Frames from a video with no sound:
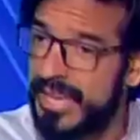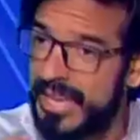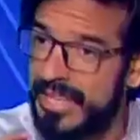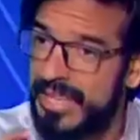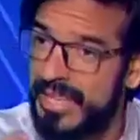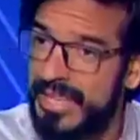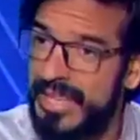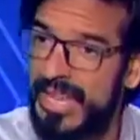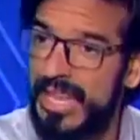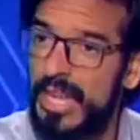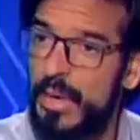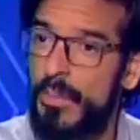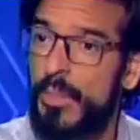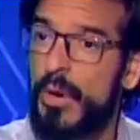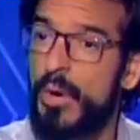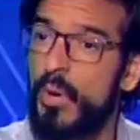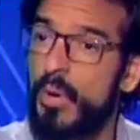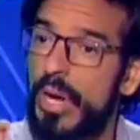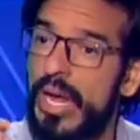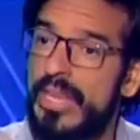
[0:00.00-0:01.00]
ser atendidas
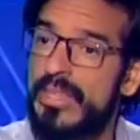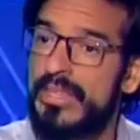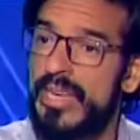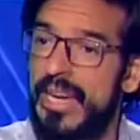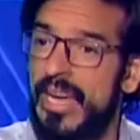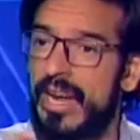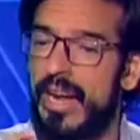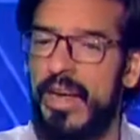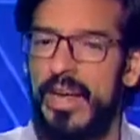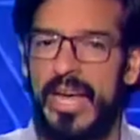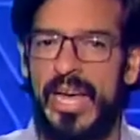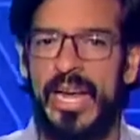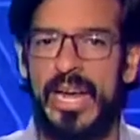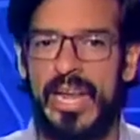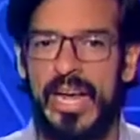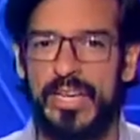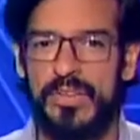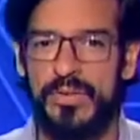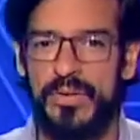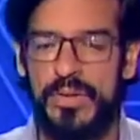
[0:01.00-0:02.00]
por la urgencia y la gravedad del
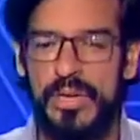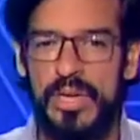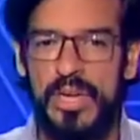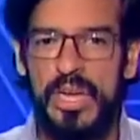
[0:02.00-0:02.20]
caso.